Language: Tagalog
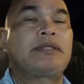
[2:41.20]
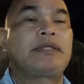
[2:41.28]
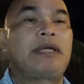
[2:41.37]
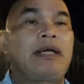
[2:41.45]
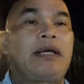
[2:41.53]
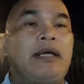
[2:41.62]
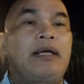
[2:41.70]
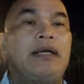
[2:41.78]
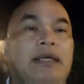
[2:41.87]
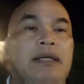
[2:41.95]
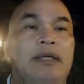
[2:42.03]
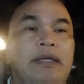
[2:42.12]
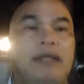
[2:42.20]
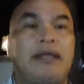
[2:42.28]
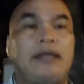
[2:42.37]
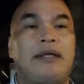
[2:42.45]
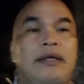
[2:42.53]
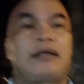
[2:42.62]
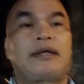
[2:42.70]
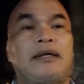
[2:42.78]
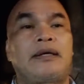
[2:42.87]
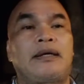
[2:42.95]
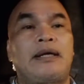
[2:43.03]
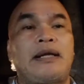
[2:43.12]
sa uh,
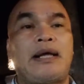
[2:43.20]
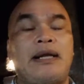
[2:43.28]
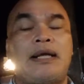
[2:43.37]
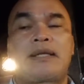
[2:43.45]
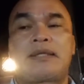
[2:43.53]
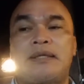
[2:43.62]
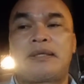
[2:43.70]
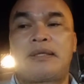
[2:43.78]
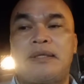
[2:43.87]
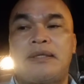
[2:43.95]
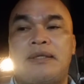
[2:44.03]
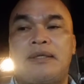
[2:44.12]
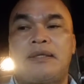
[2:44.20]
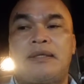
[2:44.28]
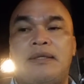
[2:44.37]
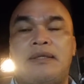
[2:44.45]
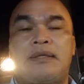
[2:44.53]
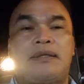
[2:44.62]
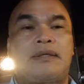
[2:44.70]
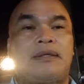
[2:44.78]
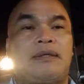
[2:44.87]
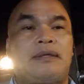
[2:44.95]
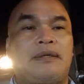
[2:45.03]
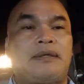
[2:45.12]
halalan
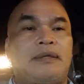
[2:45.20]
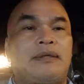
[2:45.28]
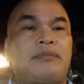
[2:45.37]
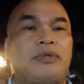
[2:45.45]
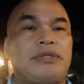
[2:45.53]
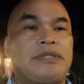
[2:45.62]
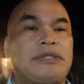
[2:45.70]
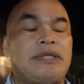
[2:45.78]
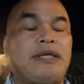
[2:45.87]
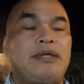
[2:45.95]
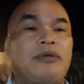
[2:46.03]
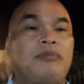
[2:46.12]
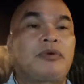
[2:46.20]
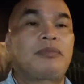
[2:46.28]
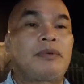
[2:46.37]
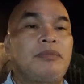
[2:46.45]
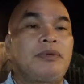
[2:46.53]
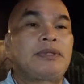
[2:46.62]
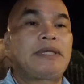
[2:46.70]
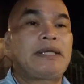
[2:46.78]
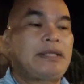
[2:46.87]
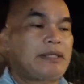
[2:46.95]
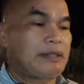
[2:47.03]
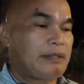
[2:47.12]
uh, posisihin nyo pong mabuti
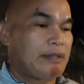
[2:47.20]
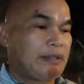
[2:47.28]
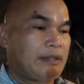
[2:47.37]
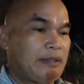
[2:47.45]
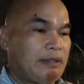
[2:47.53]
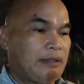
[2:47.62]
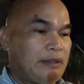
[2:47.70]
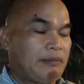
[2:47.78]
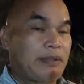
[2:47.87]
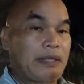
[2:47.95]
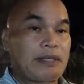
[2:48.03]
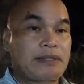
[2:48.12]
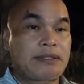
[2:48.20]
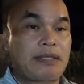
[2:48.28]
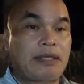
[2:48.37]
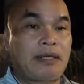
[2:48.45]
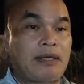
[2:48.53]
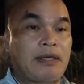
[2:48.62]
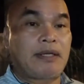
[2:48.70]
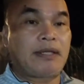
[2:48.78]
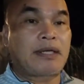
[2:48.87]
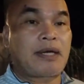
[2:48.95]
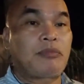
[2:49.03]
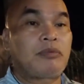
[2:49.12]
para sa
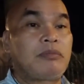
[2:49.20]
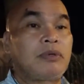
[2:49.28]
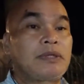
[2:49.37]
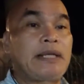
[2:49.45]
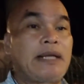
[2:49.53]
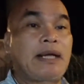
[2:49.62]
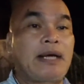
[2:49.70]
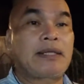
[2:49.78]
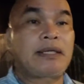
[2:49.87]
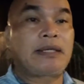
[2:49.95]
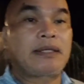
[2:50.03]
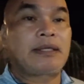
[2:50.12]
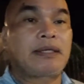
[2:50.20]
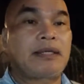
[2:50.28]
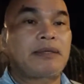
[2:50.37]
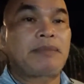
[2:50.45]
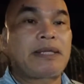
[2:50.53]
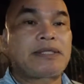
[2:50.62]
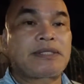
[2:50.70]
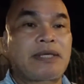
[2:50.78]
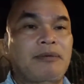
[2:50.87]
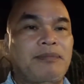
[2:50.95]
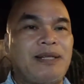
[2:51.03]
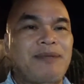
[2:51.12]
ikabubuti ng ating uh,
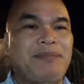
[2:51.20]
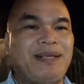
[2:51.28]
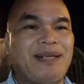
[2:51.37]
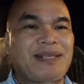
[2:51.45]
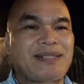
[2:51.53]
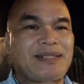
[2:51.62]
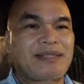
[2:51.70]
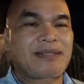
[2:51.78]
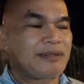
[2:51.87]
bansang Pilipinas